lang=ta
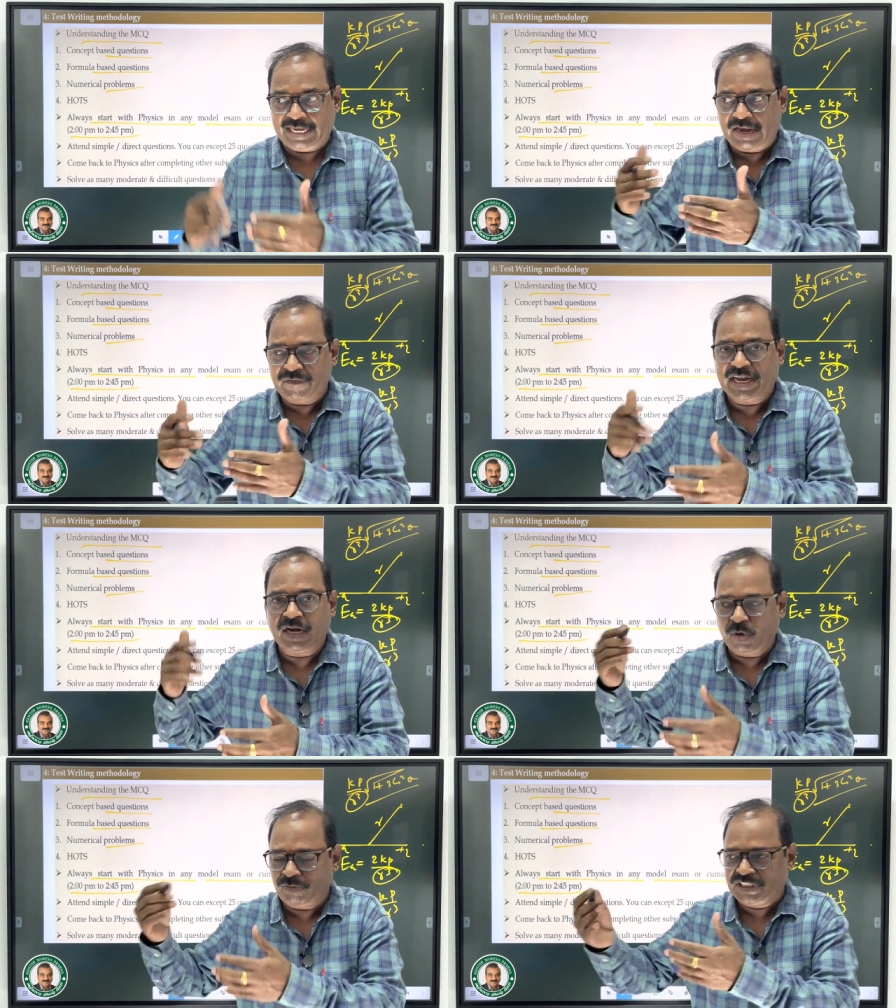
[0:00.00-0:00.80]

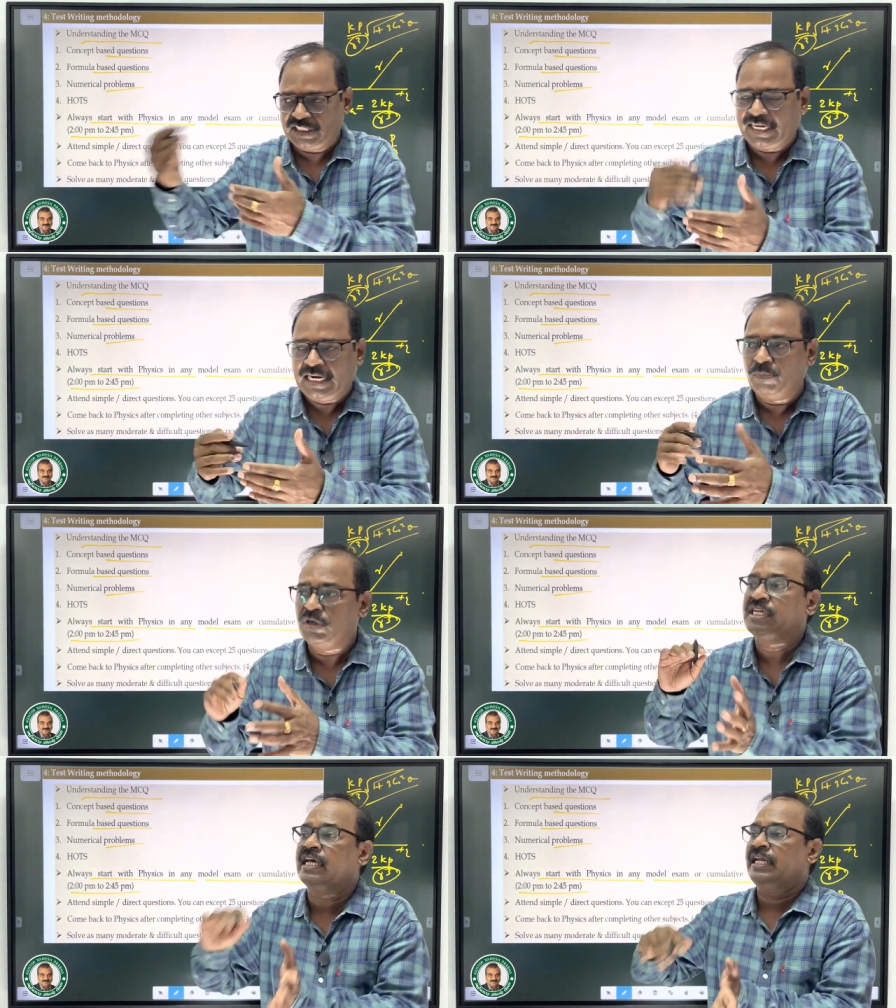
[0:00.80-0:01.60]
கேள்விகள் ஒரு விஷயத்தை
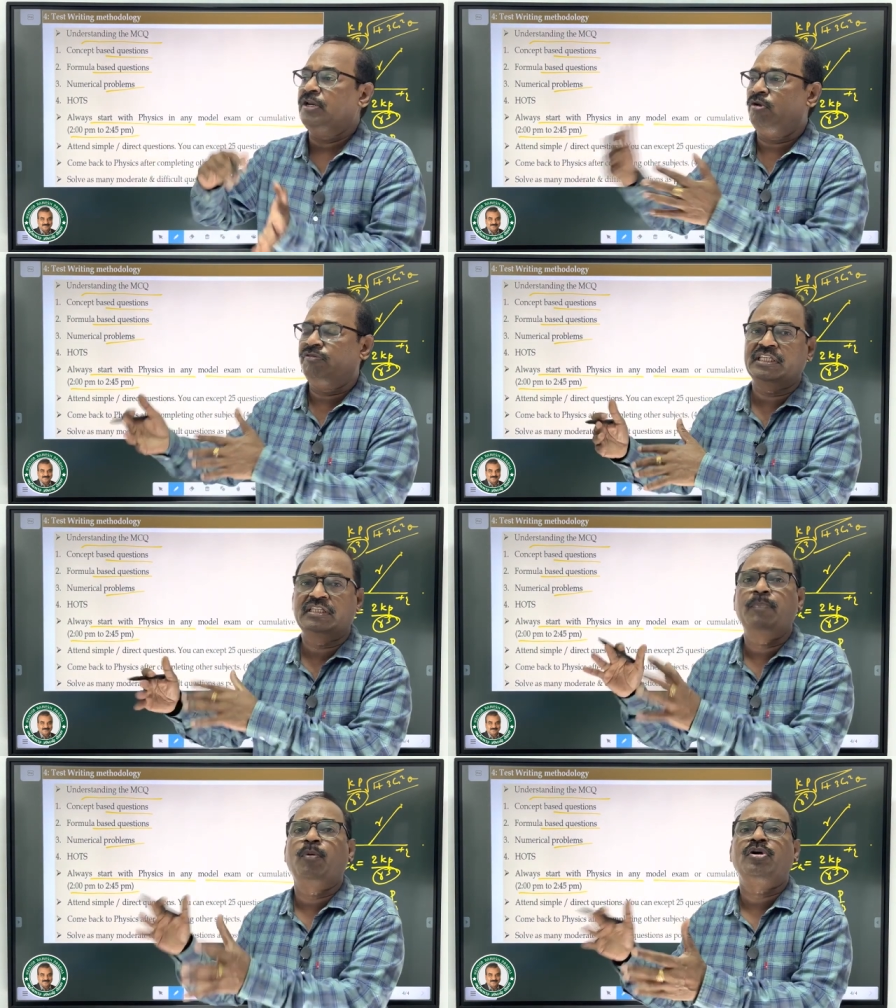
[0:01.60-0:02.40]
கண்டுபிடிச்சி அதை இன்னொரு
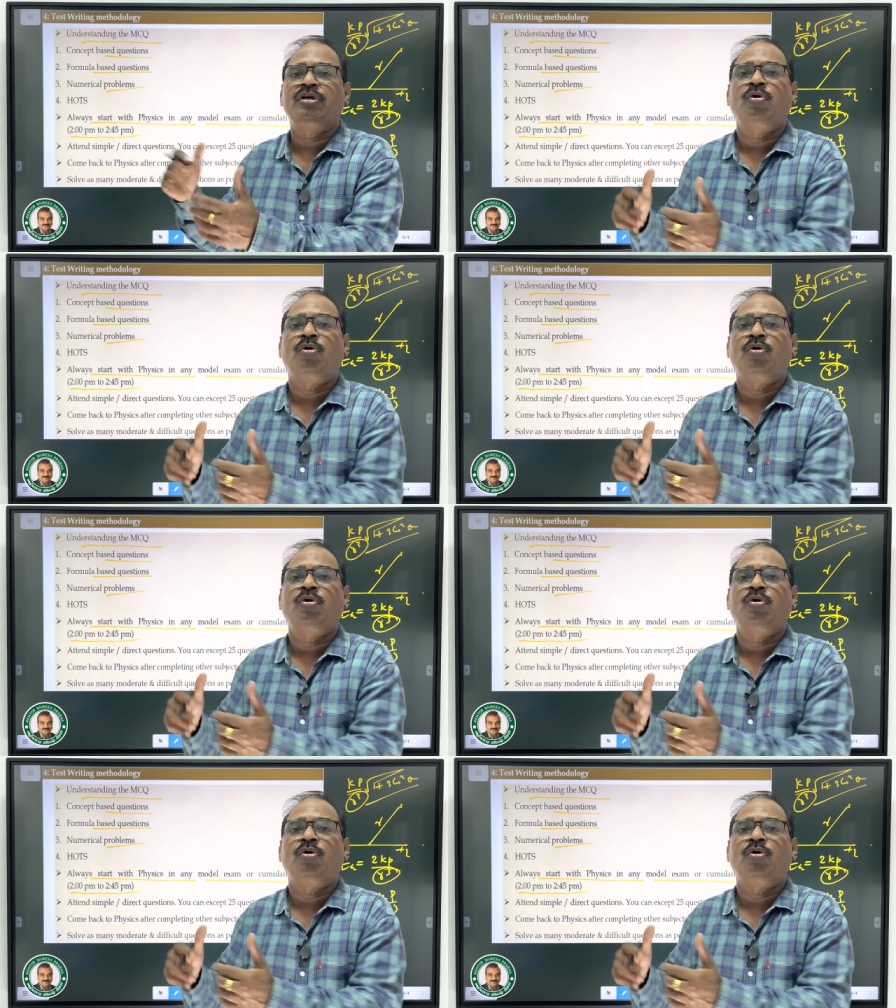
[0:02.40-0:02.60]
விஷயத்தில் போட்டு